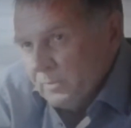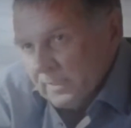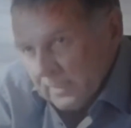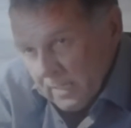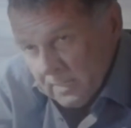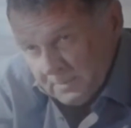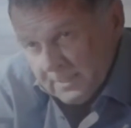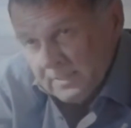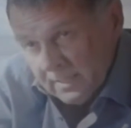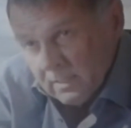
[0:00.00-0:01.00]
non vuole che la
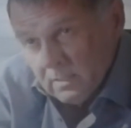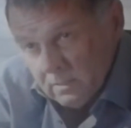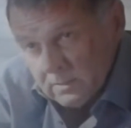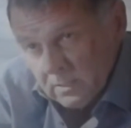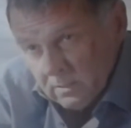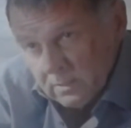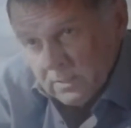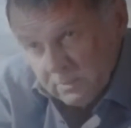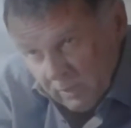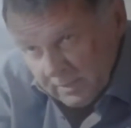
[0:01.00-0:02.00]
polizia analizzi la
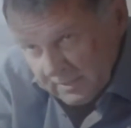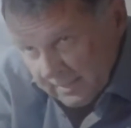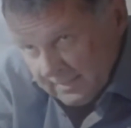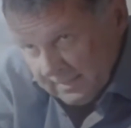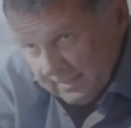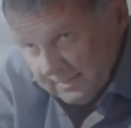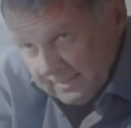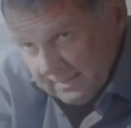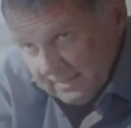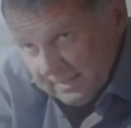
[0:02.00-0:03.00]
droga che hanno
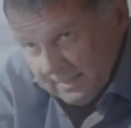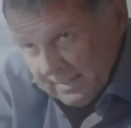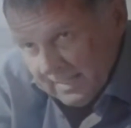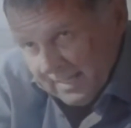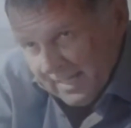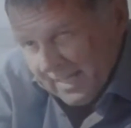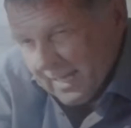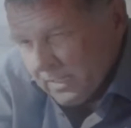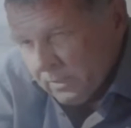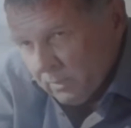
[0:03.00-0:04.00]
sequestrato.
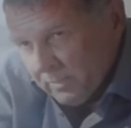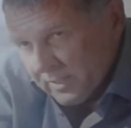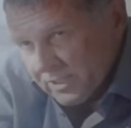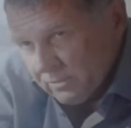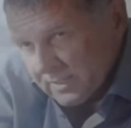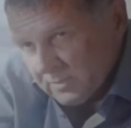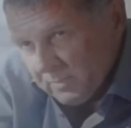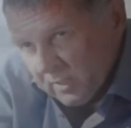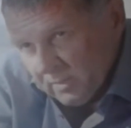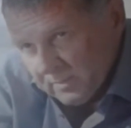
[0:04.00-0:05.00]
E so dei
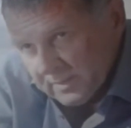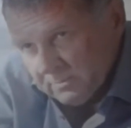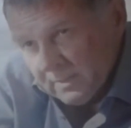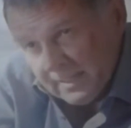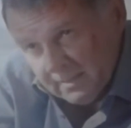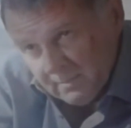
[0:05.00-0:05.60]
suoi esperimenti con i